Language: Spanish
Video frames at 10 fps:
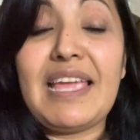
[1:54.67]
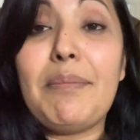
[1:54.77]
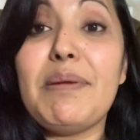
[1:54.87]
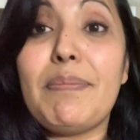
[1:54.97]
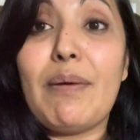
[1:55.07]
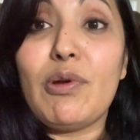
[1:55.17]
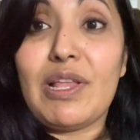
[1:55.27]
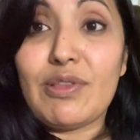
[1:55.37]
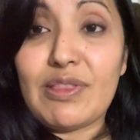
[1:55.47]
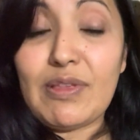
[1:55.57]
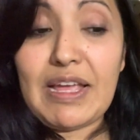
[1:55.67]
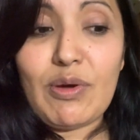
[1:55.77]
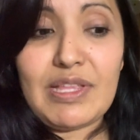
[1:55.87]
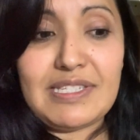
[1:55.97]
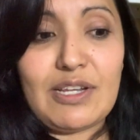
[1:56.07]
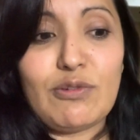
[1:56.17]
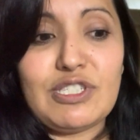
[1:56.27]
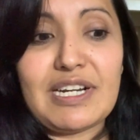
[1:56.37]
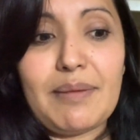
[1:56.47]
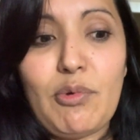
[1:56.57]
Ya mi pavo ya lo tengo desde
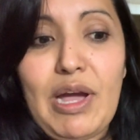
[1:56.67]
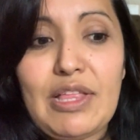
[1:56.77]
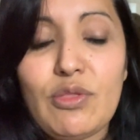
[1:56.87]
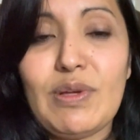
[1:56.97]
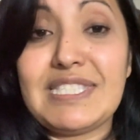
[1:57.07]
anoche remojando